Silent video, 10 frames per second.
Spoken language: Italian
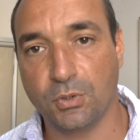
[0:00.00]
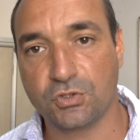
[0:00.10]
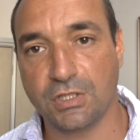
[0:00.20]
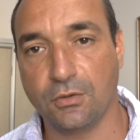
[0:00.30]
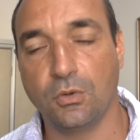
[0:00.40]

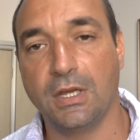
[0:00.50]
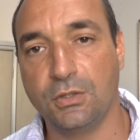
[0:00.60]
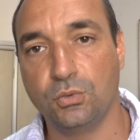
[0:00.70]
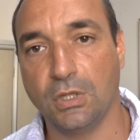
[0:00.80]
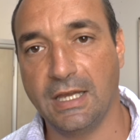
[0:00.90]
possano
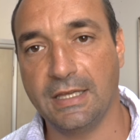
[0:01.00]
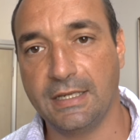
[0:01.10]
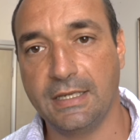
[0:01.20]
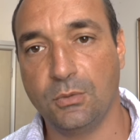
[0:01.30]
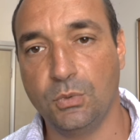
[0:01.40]

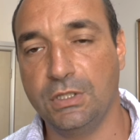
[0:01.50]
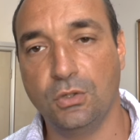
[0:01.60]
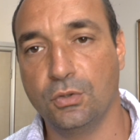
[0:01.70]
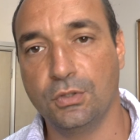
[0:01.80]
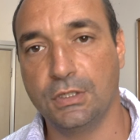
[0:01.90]
aiutare quindi
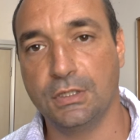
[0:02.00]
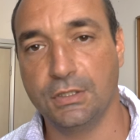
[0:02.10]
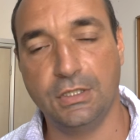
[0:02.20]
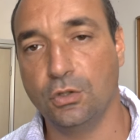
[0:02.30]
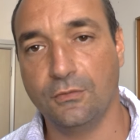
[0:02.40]
con
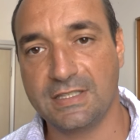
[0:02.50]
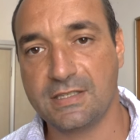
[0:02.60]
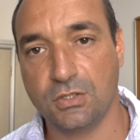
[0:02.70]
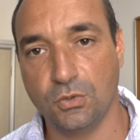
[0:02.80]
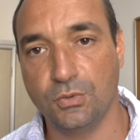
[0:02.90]
eh,
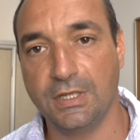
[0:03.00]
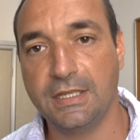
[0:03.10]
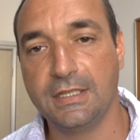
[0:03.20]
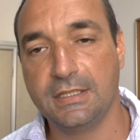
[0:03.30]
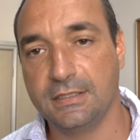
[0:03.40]
innovazione
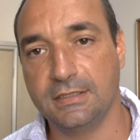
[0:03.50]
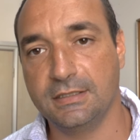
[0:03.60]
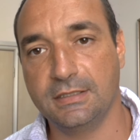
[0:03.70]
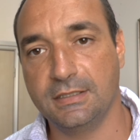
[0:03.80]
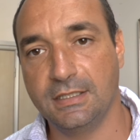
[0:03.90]

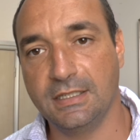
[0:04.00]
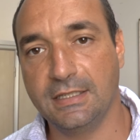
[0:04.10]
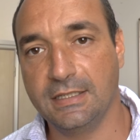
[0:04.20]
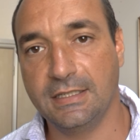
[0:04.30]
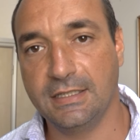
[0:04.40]
le,
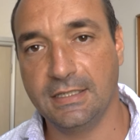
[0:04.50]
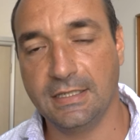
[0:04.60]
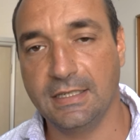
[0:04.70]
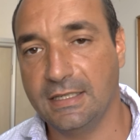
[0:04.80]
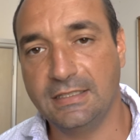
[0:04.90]

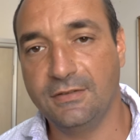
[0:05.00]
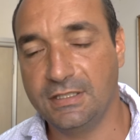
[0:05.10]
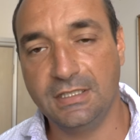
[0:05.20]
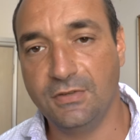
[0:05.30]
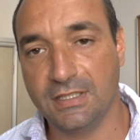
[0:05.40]
le,
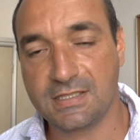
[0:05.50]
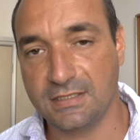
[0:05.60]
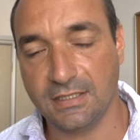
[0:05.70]
i diversi